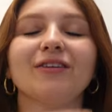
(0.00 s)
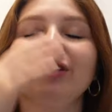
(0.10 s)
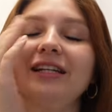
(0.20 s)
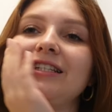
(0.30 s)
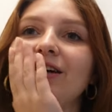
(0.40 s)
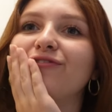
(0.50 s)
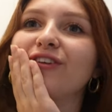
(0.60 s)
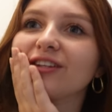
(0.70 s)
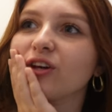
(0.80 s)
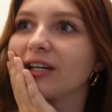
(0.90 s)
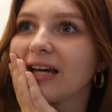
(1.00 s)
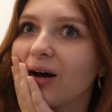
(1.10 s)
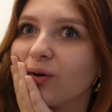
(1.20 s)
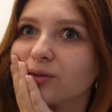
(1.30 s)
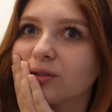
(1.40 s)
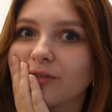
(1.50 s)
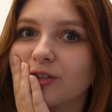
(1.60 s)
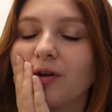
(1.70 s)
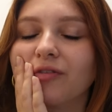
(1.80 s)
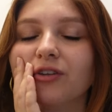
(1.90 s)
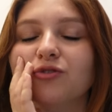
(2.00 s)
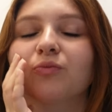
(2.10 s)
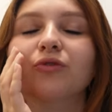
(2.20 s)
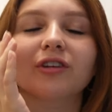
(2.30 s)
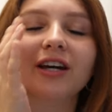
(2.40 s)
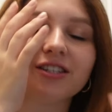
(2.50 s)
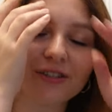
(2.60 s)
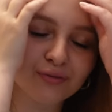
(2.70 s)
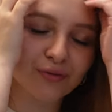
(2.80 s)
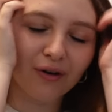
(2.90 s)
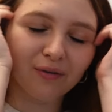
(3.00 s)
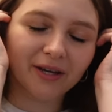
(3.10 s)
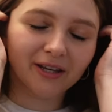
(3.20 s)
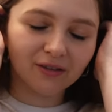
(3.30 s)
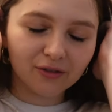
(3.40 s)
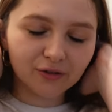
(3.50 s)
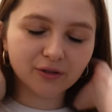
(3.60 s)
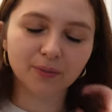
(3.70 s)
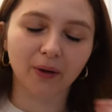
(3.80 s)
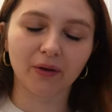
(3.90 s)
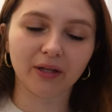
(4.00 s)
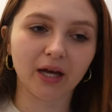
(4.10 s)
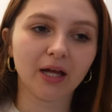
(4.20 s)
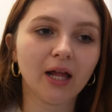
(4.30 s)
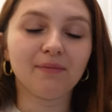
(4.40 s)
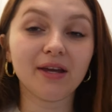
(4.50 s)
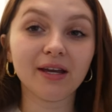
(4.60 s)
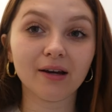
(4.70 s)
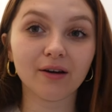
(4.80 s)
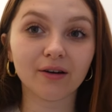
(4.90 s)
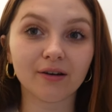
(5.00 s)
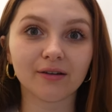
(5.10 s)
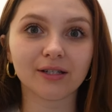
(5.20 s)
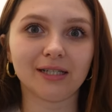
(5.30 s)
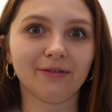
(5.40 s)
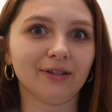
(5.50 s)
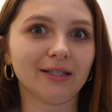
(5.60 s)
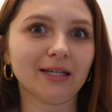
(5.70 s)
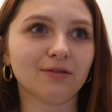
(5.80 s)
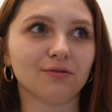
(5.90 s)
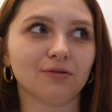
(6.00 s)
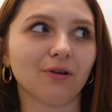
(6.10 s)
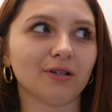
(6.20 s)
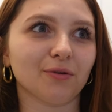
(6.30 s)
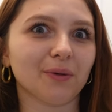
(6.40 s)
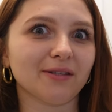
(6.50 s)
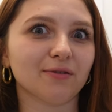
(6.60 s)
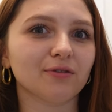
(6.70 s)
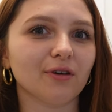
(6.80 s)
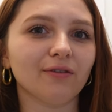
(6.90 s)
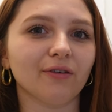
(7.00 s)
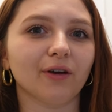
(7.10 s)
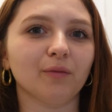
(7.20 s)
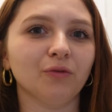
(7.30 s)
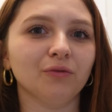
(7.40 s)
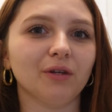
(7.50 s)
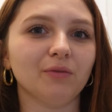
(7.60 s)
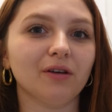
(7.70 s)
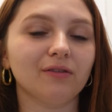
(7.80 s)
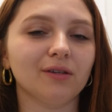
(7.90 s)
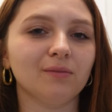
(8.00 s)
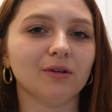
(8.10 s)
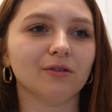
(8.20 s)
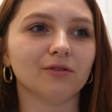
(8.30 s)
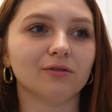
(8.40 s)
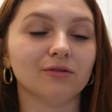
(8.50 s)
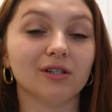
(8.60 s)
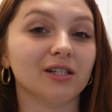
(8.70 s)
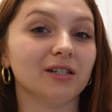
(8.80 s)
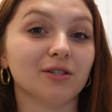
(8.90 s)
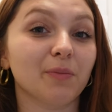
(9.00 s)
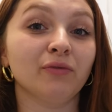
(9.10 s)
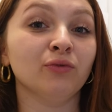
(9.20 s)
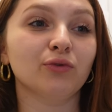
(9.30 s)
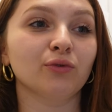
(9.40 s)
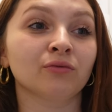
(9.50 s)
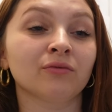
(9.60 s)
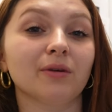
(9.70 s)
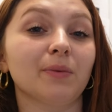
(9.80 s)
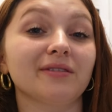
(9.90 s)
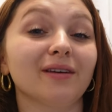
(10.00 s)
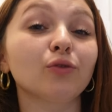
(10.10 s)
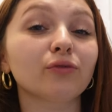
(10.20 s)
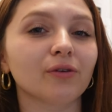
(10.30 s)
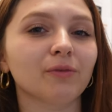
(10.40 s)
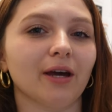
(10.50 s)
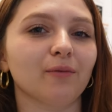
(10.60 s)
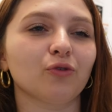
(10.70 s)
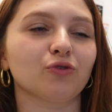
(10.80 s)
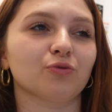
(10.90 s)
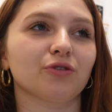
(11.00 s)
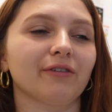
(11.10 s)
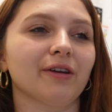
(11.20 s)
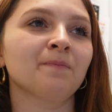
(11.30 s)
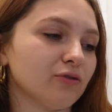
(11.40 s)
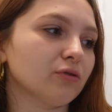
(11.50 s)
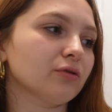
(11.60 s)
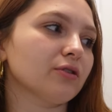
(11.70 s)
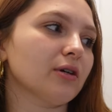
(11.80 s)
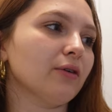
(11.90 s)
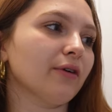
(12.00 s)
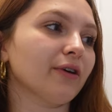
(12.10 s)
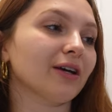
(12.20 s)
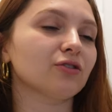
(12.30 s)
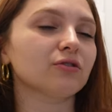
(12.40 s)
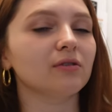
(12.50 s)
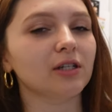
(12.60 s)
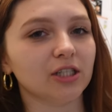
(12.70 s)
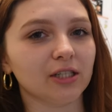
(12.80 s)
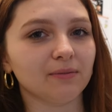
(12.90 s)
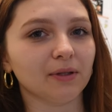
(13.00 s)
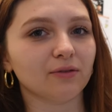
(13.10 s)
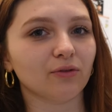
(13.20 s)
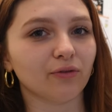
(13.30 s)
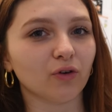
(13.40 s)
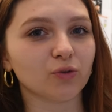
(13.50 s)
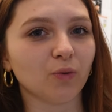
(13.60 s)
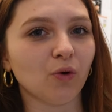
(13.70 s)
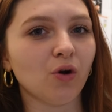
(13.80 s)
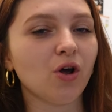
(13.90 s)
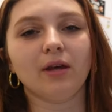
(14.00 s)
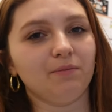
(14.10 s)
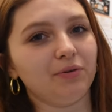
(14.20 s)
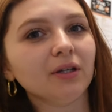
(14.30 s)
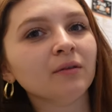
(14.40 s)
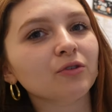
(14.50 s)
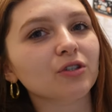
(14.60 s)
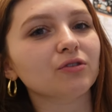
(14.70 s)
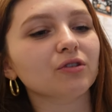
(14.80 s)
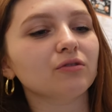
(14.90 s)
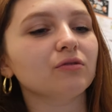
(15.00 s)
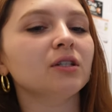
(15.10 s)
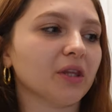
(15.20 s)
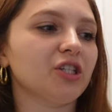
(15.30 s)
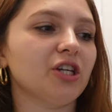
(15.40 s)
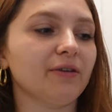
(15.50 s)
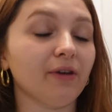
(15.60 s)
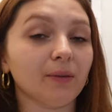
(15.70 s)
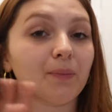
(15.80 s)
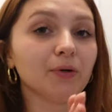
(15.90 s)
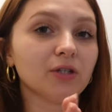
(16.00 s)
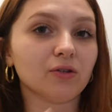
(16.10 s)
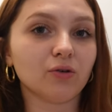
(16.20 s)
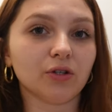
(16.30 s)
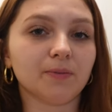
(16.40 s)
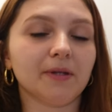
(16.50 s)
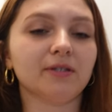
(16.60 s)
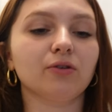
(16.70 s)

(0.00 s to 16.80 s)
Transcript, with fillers: attends, il est déjà 20h40 Je dois faire du montage et tout, oh my god, je suis super en retard. Mais euh, j'ai fait une sieste de, je crois, genre presque 2 heures, enfin vraiment, on a mis un film, euh, je l'ai, j'ai pas vu une seconde, on est passé un autre film carrément quand je me suis réveillée. du coup ce soir on va faire quelque chose de léger, parce que franchement, on a bien mangé aujourd'hui. J'ai été faire des petites courses parce